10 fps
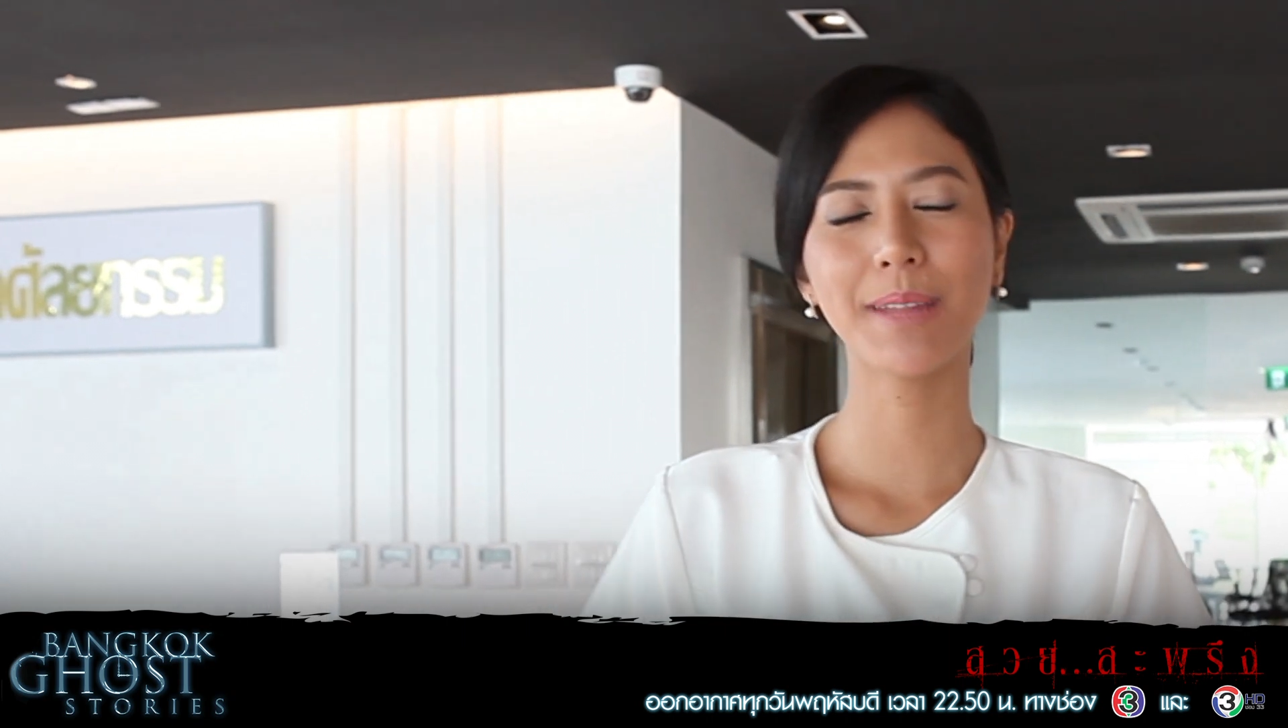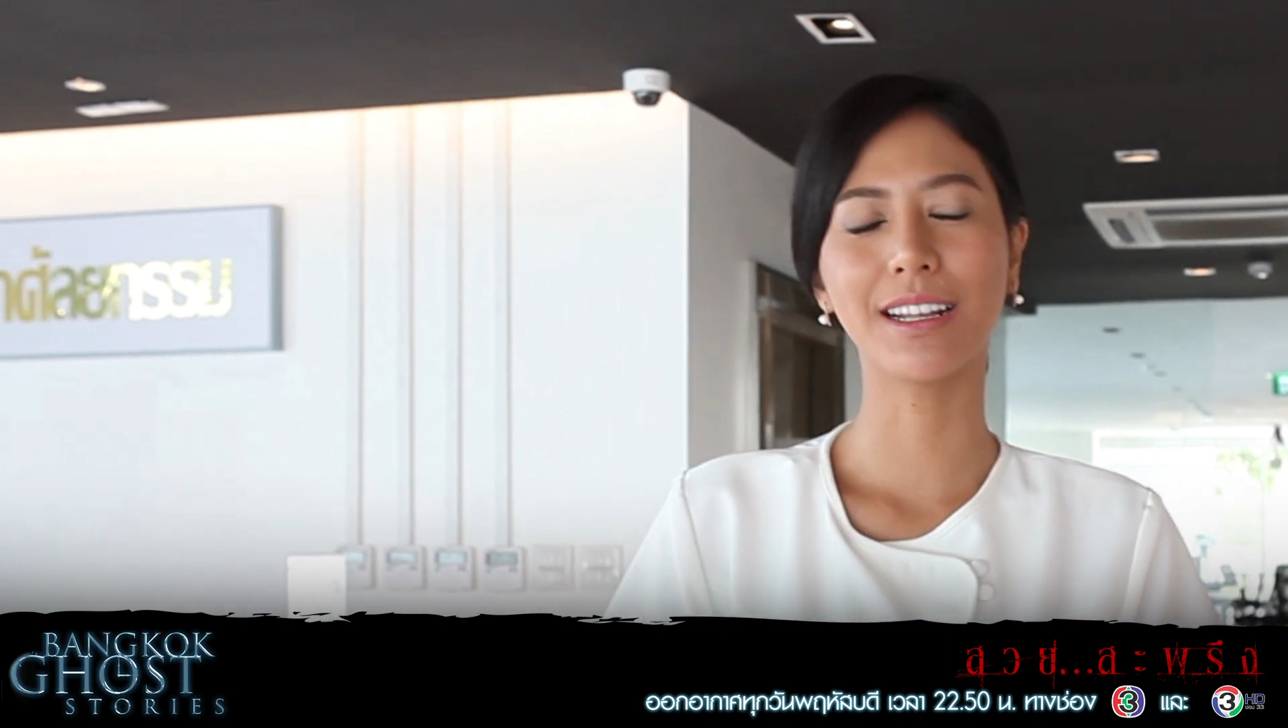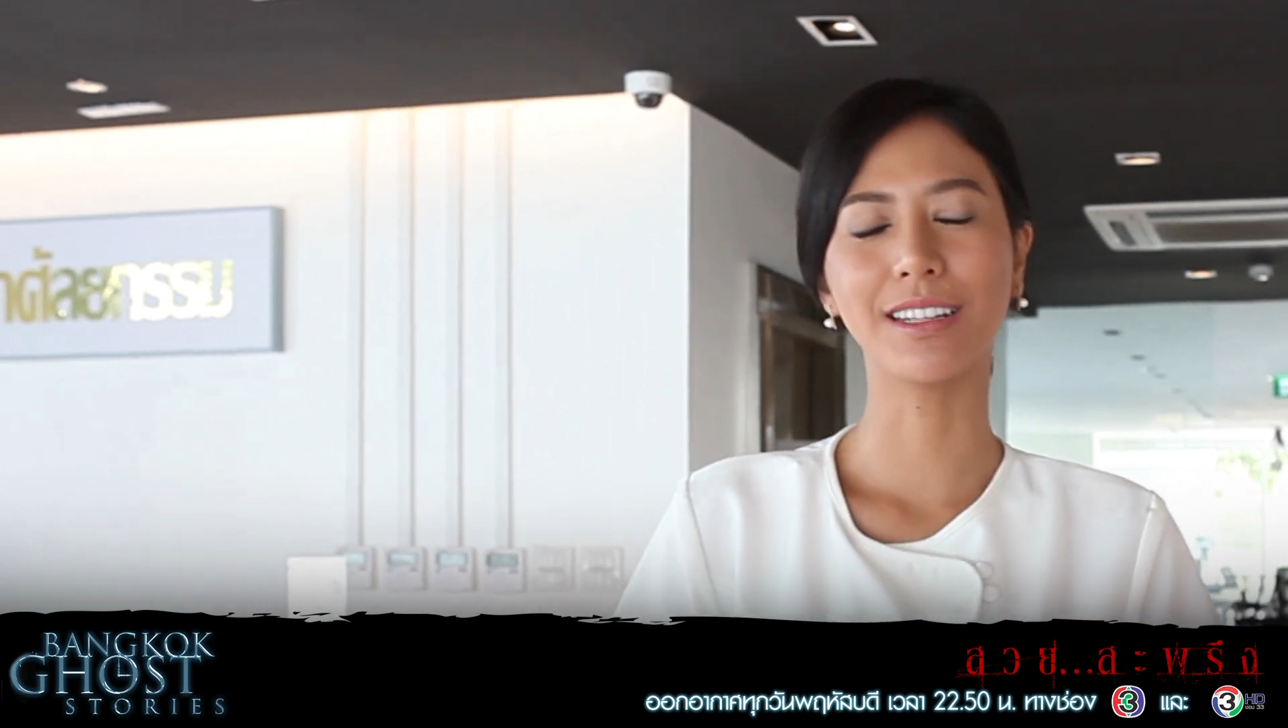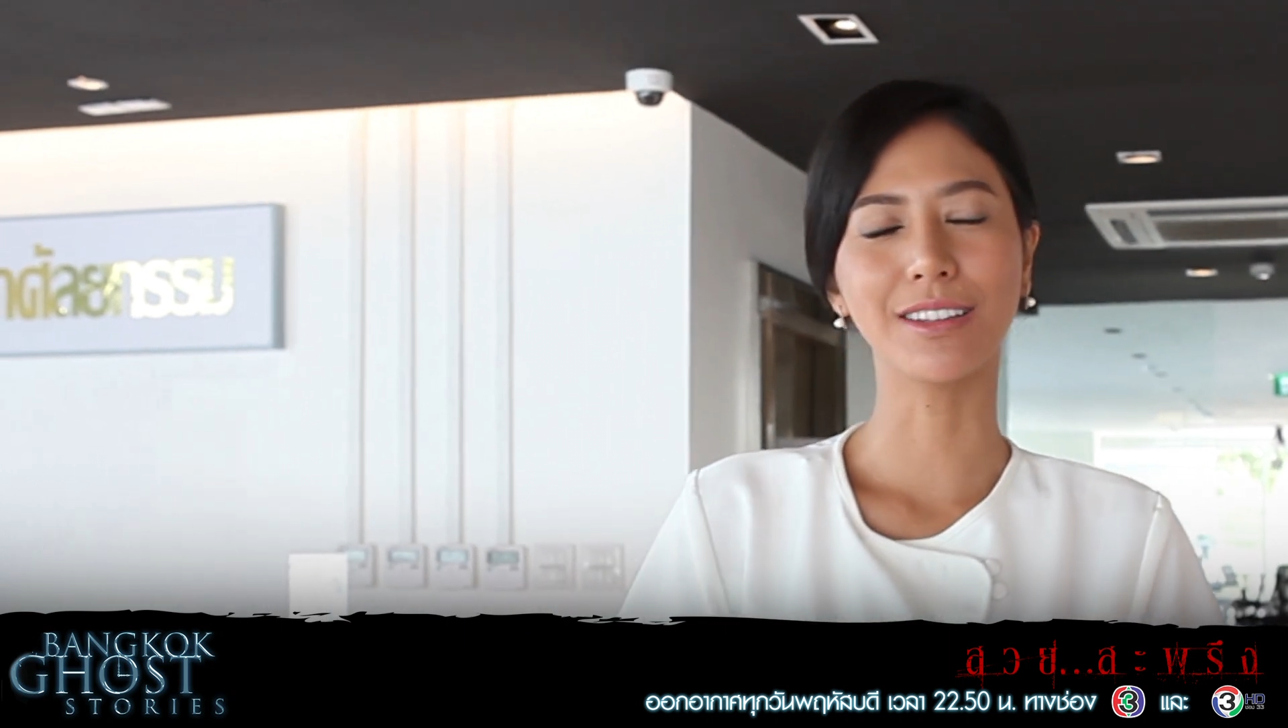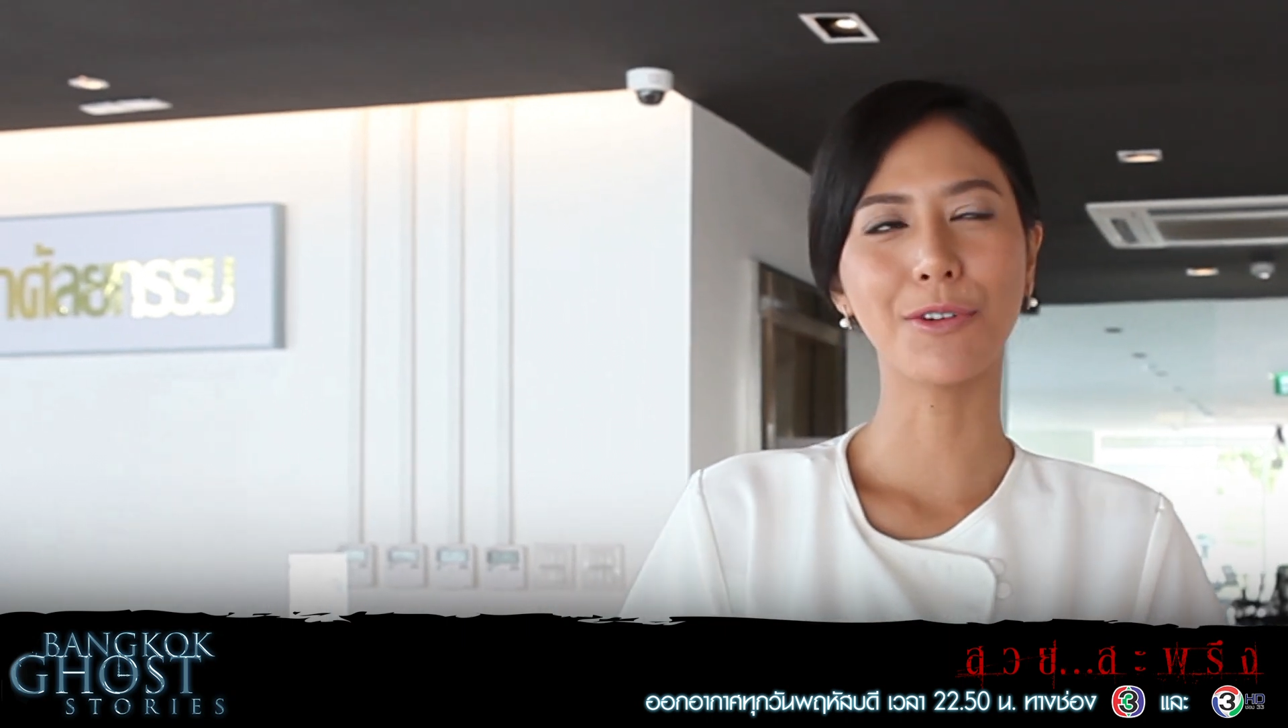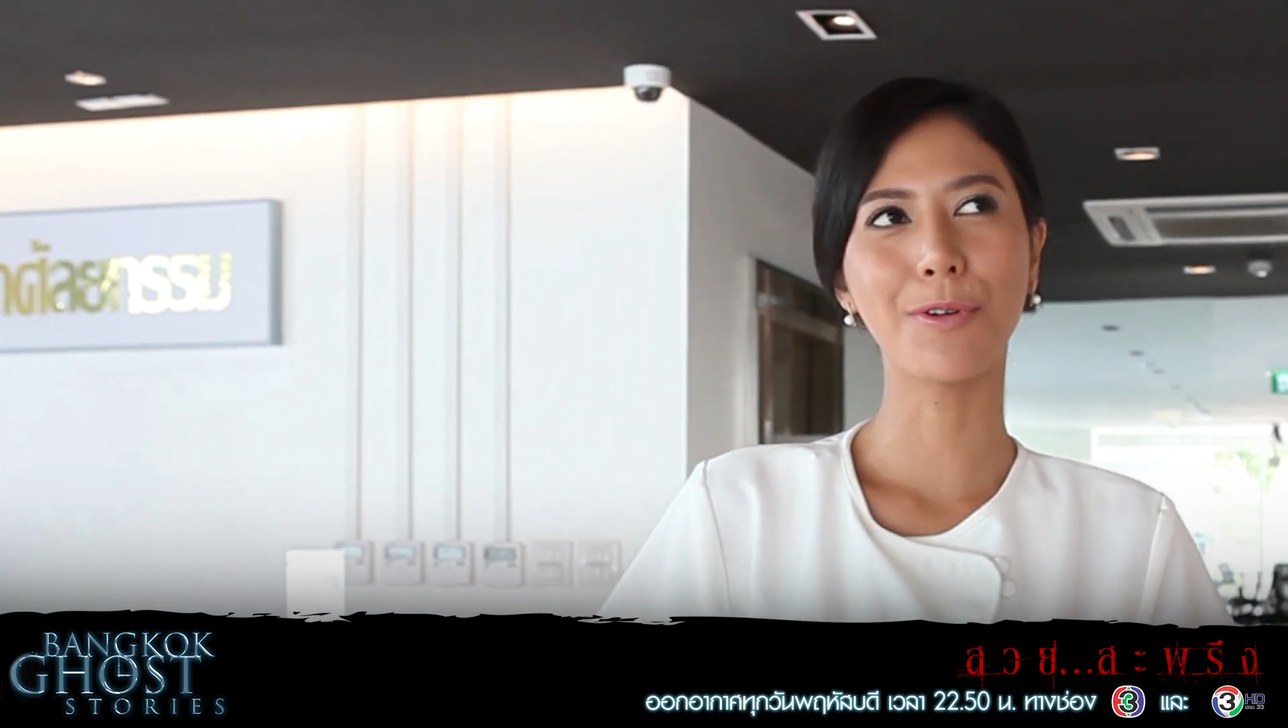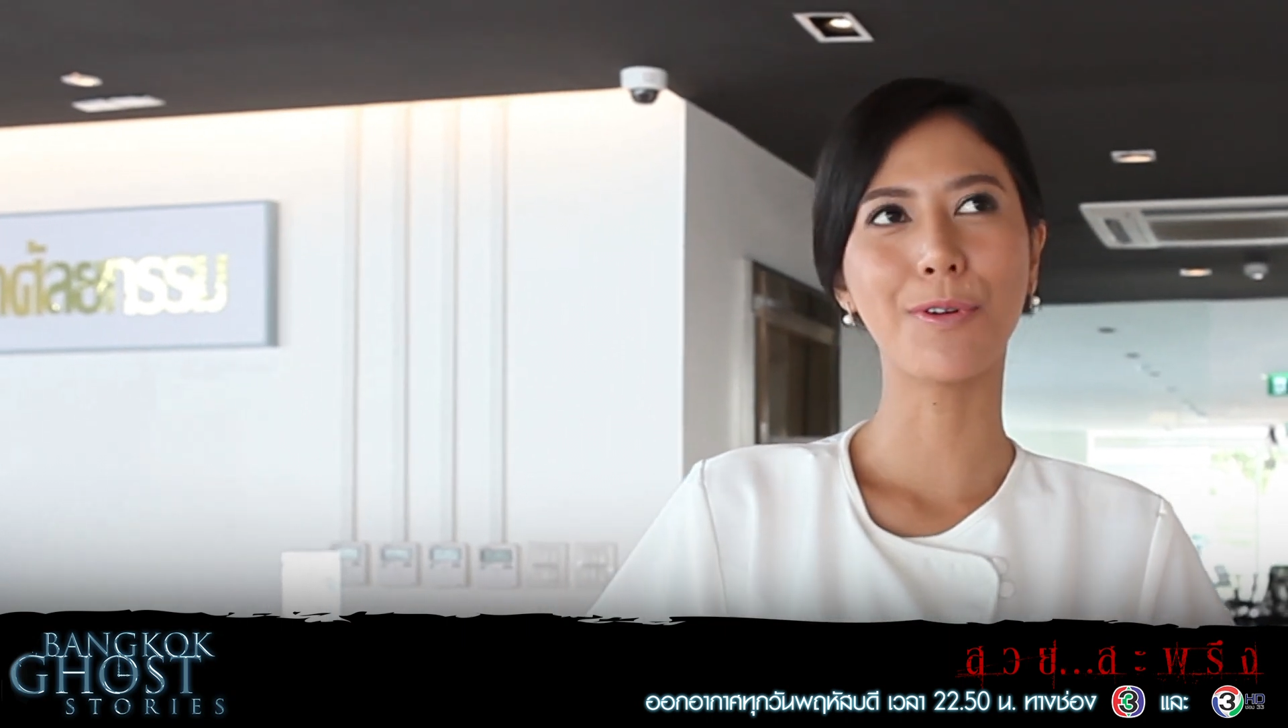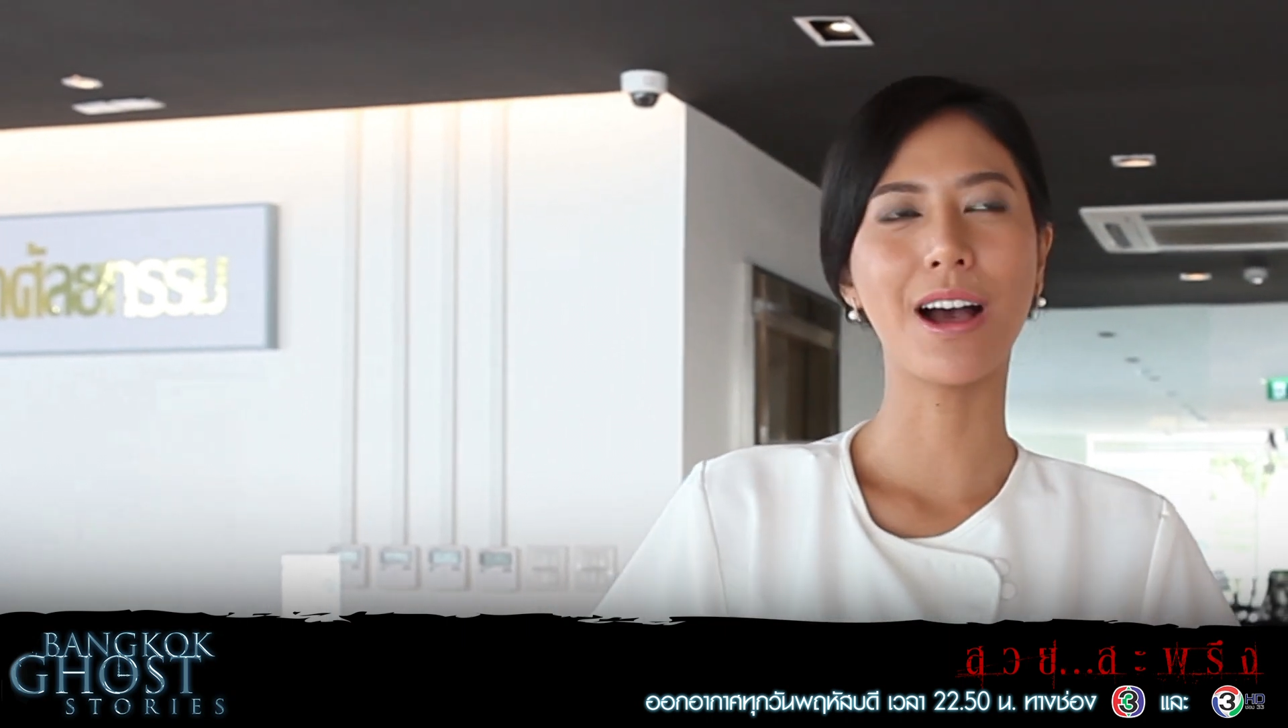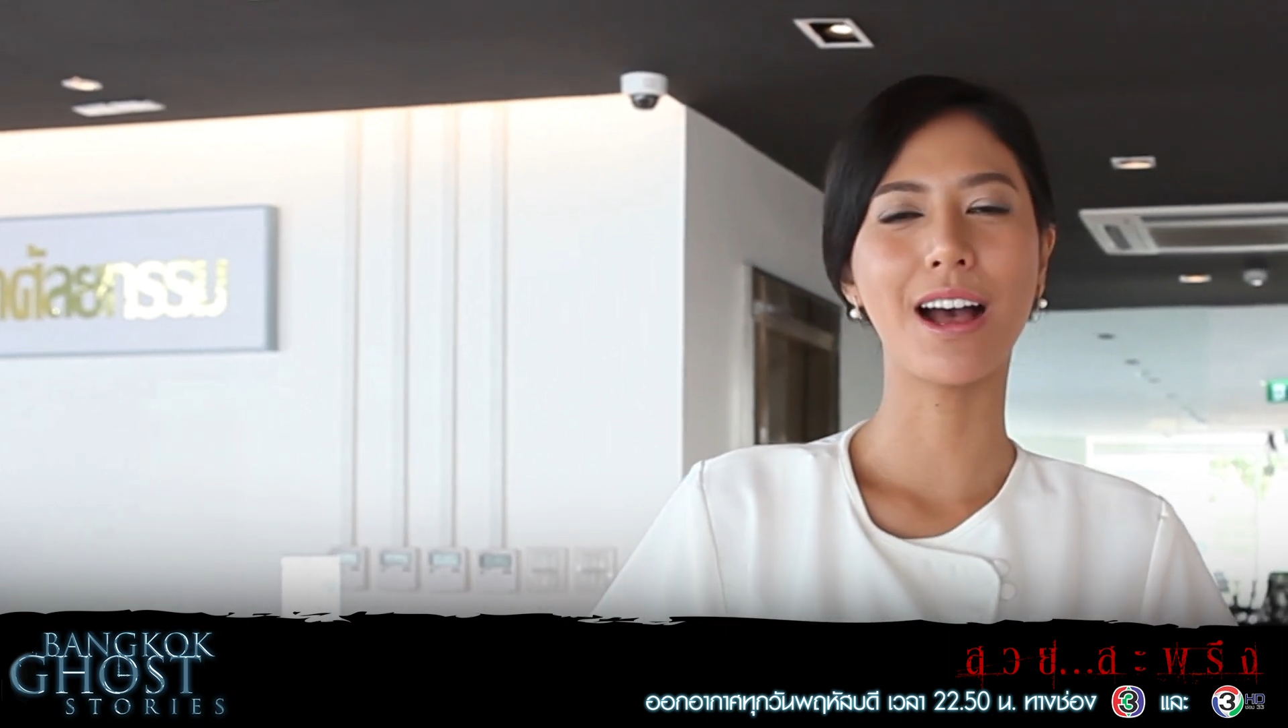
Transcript: แต่งตัว